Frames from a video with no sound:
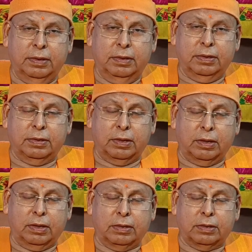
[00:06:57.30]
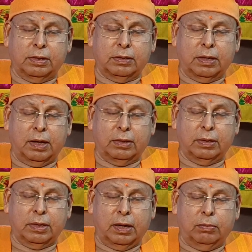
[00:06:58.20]
संगत थे
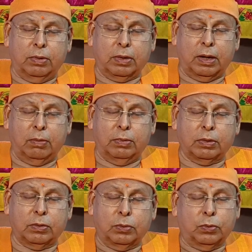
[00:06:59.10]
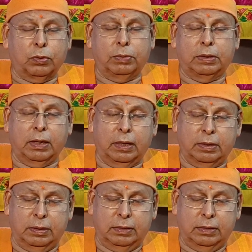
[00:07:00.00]
काम कामत क्रोधो भी थे